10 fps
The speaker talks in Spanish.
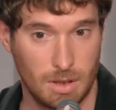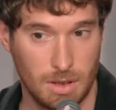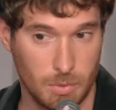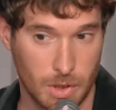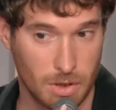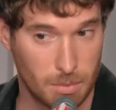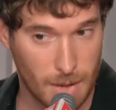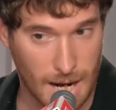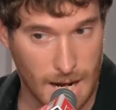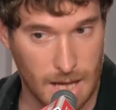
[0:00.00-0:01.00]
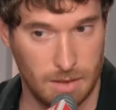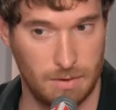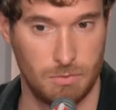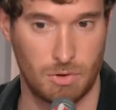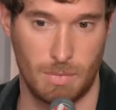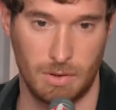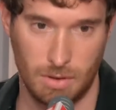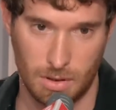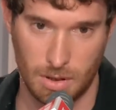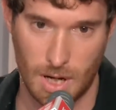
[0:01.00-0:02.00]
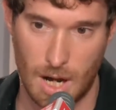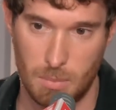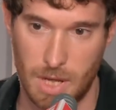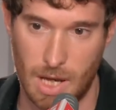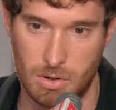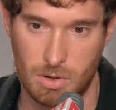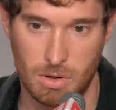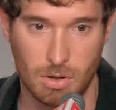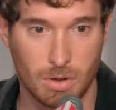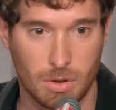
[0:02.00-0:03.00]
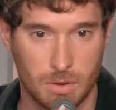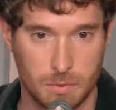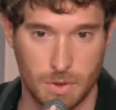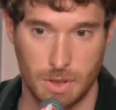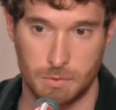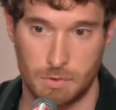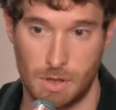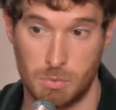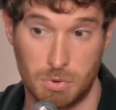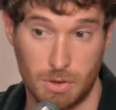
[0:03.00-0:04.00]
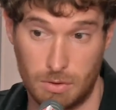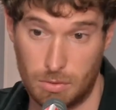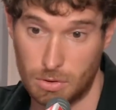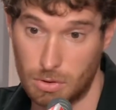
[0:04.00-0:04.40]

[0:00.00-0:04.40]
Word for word: Y bueno, bajar esa información al piano fue, un proceso